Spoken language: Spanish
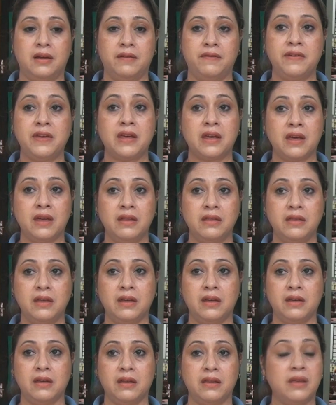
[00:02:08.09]

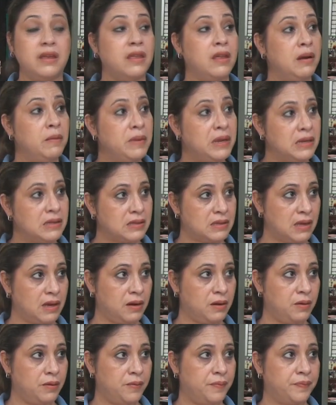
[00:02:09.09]
vigente desde el
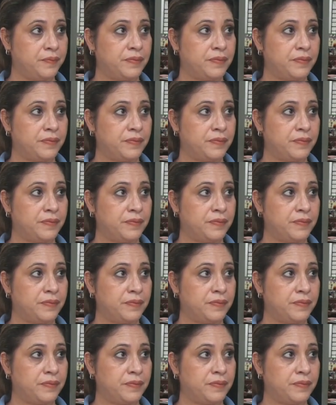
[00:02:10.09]
ministerio